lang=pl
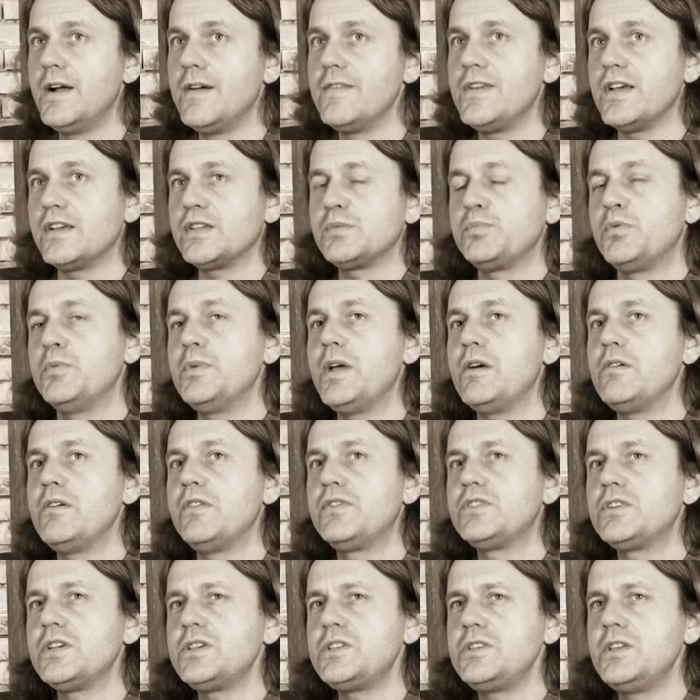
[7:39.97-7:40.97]
Jak wspomniałem
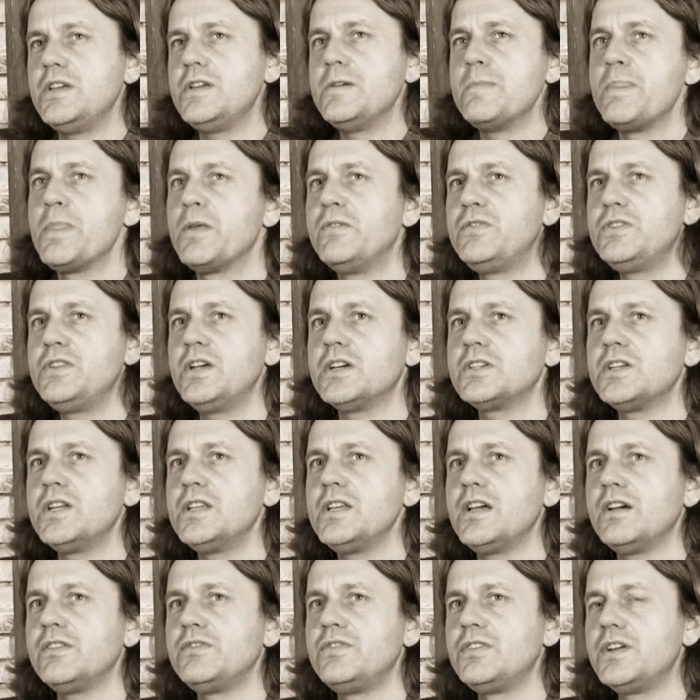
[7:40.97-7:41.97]
wcześniej,
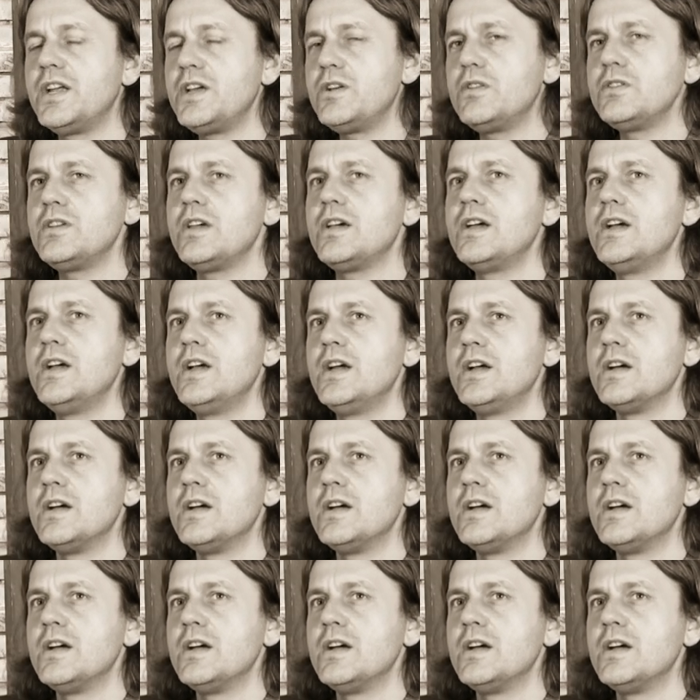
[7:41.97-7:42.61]
wydarzenia w rejonie